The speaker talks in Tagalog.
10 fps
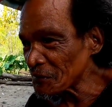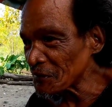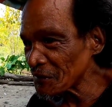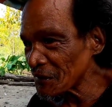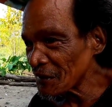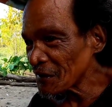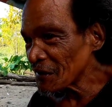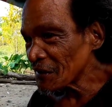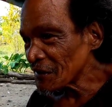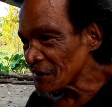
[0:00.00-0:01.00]
pero
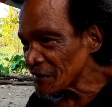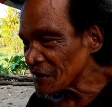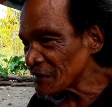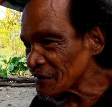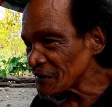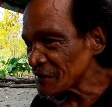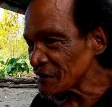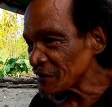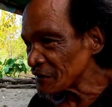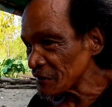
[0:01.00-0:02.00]

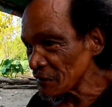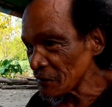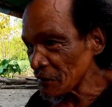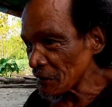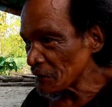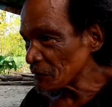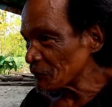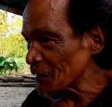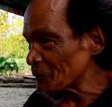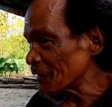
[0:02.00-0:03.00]
Walang bala.
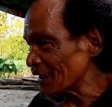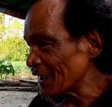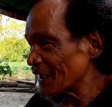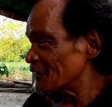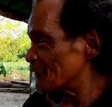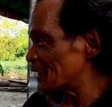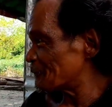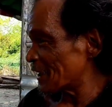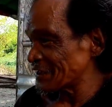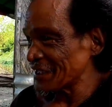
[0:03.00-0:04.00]
Walang bala,
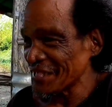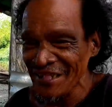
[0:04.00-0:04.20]
walang budget.